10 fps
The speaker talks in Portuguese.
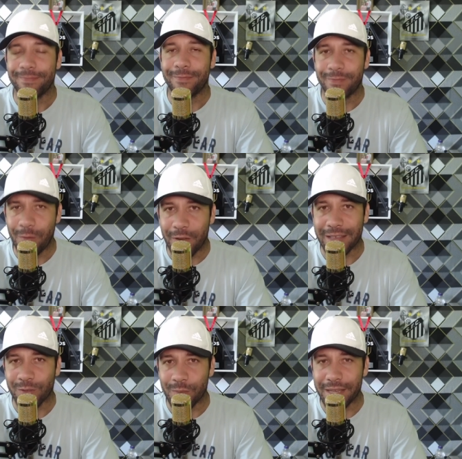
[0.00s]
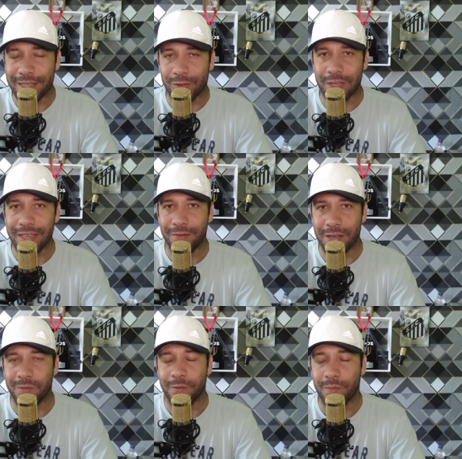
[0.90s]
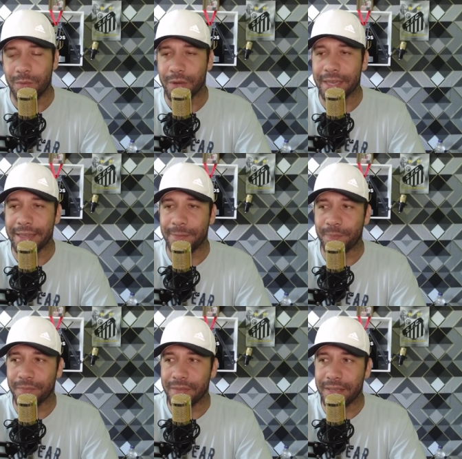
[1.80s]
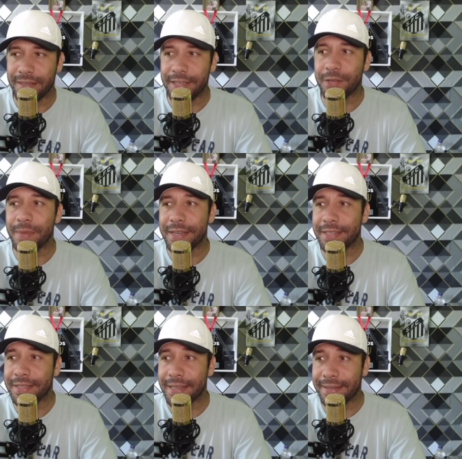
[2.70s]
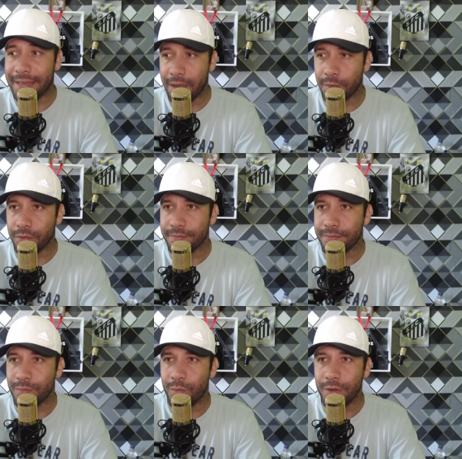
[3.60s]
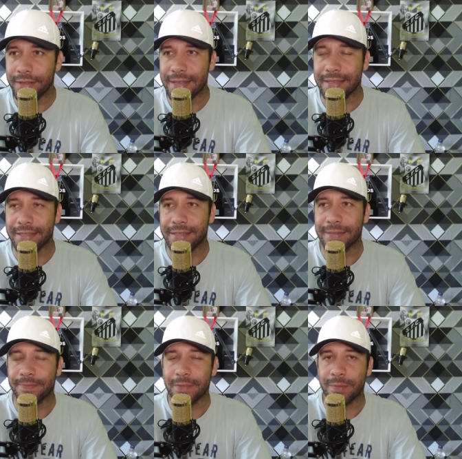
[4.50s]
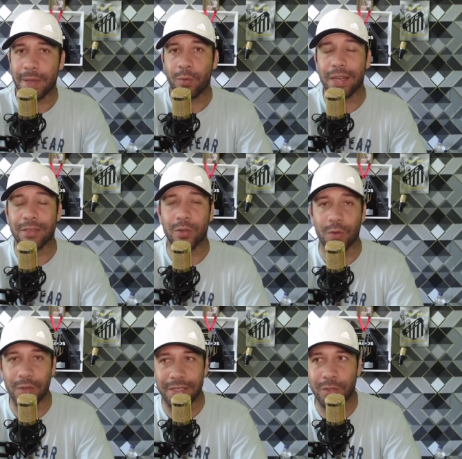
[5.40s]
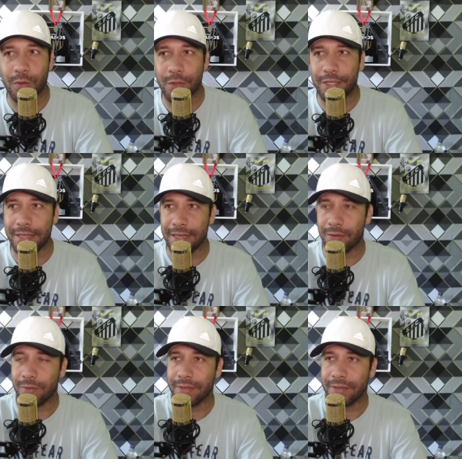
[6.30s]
Vamos falar sobre isso aí, vamos? Porque neste mês de setembro, muitas especulações surgiram,